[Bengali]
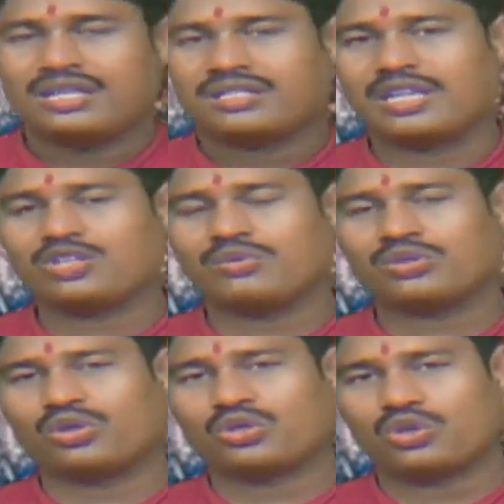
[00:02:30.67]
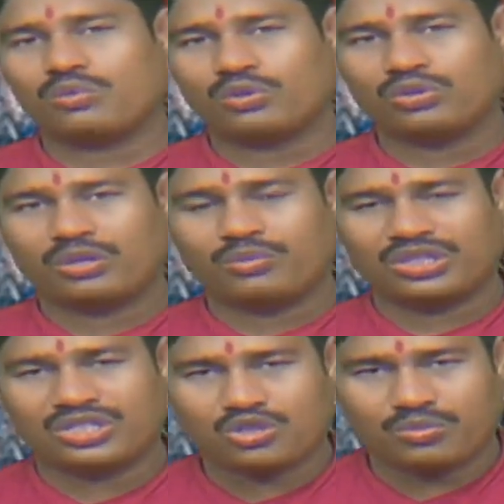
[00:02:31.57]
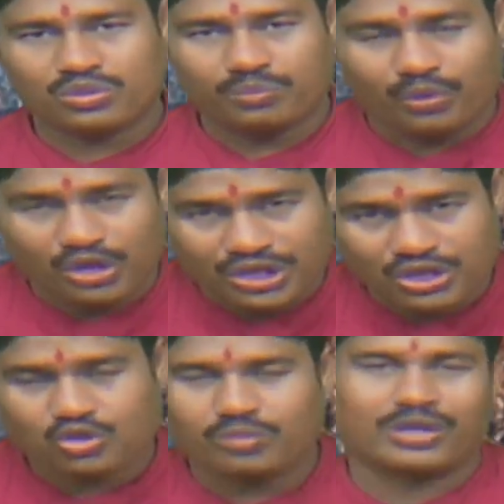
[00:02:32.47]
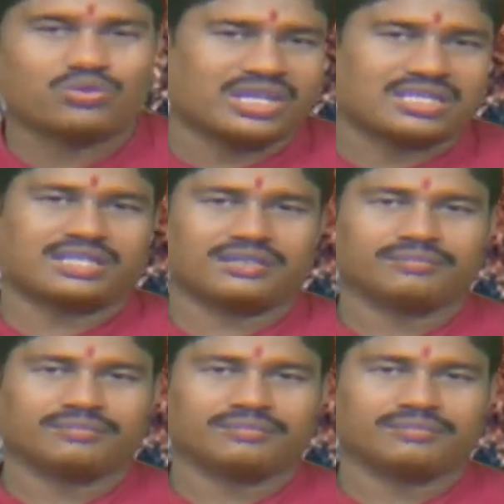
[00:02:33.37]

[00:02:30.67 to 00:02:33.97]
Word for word: সেই সমস্ত দর্শক বন্ধুদের মধ্যে যে সমস্ত বয়োজ্যেষ্ঠ মানুষ আছেন